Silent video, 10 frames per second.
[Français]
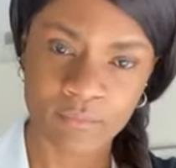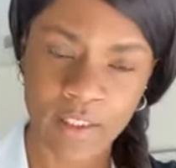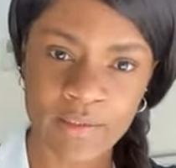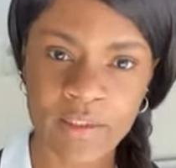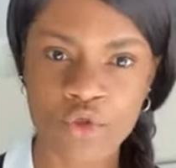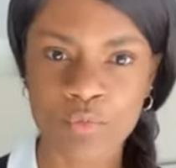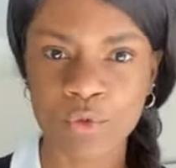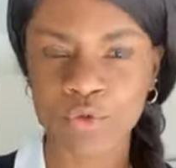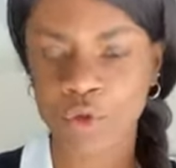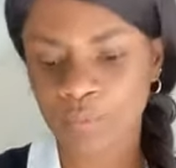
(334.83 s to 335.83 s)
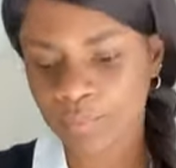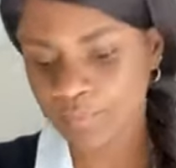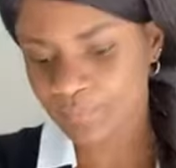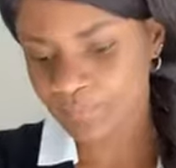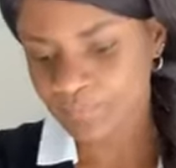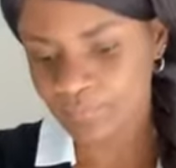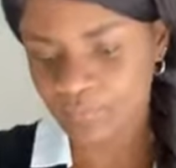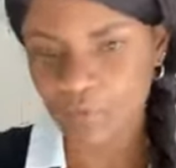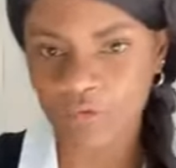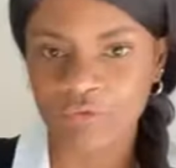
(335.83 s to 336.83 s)
Si je me trompe,
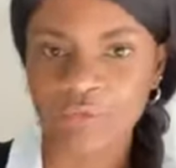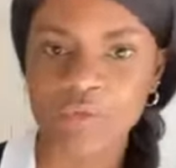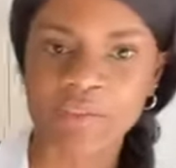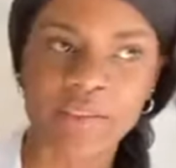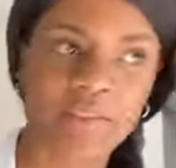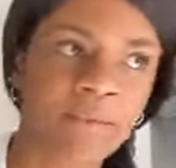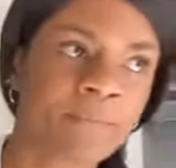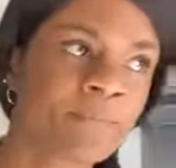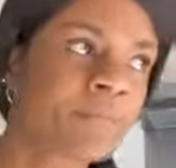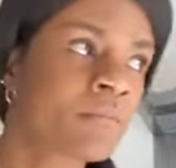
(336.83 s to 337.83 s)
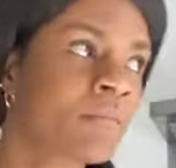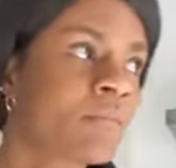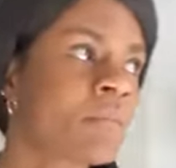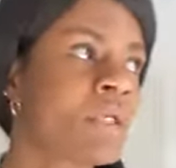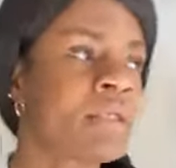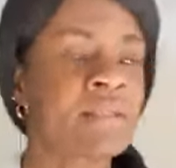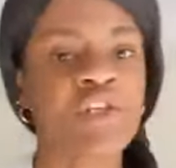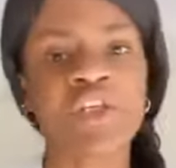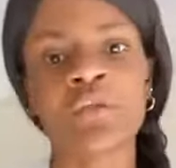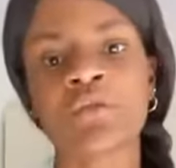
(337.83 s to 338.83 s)
vous me dites. Cette
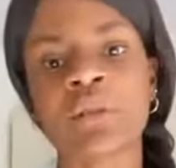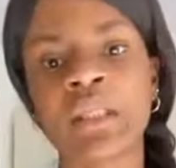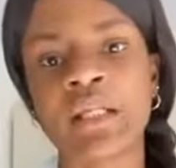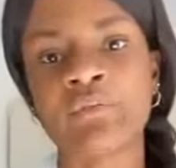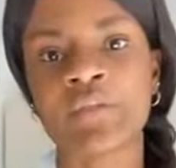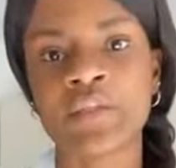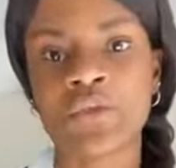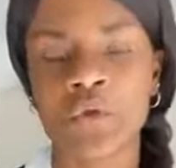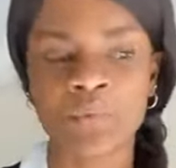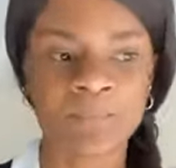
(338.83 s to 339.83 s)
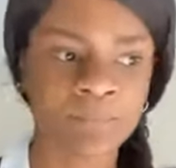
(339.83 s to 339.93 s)
chaîne de télévision